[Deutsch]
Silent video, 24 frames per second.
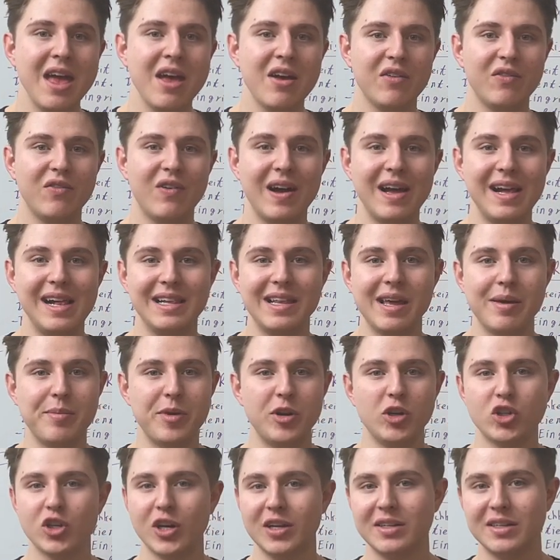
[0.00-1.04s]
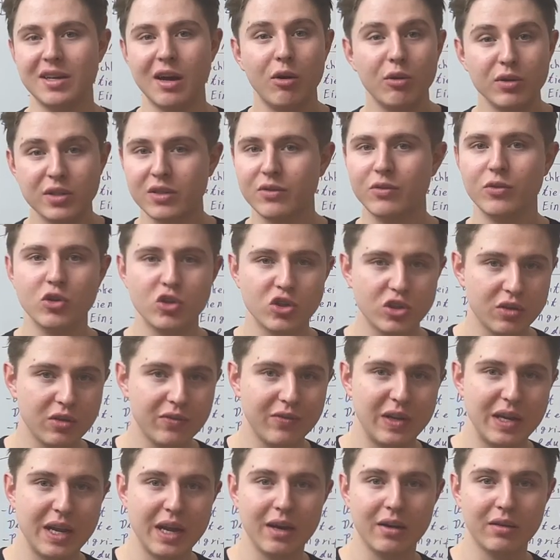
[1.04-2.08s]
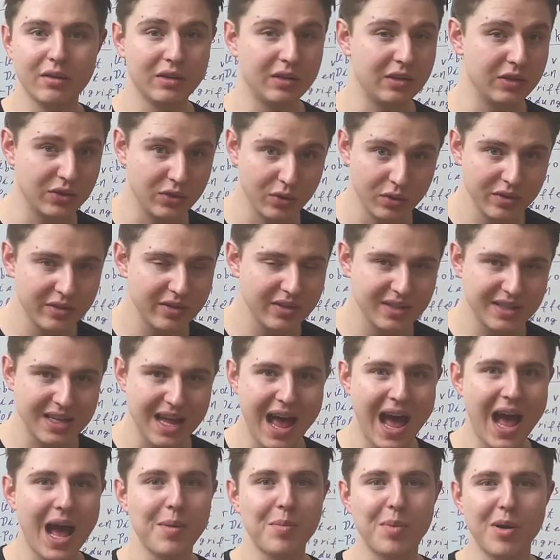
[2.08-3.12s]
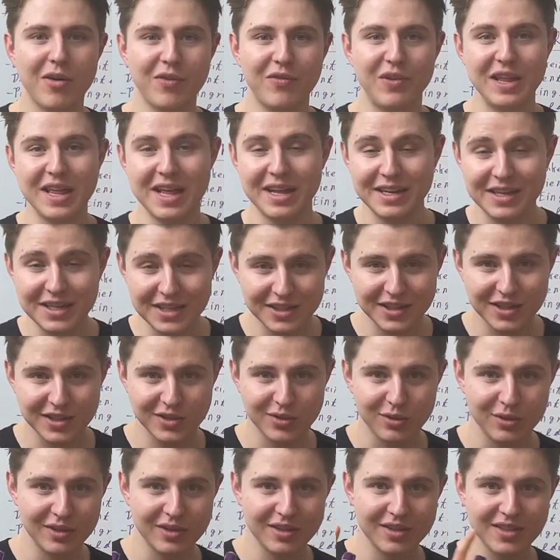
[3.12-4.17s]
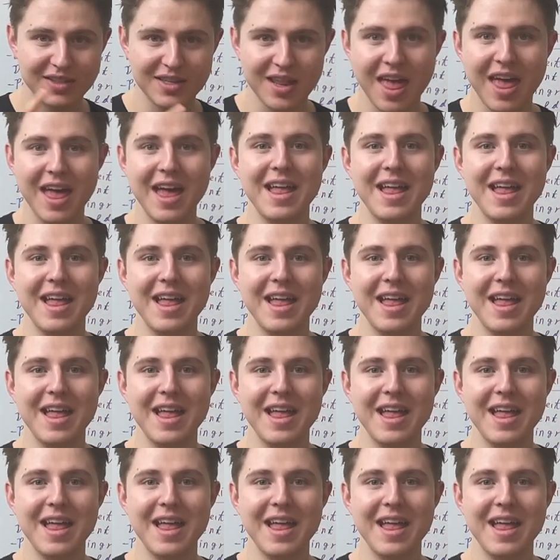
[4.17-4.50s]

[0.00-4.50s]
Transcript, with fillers: weil der Mensch hat tausend Wünsche, wenn er gesund ist, aber wenn er nicht gesund ist,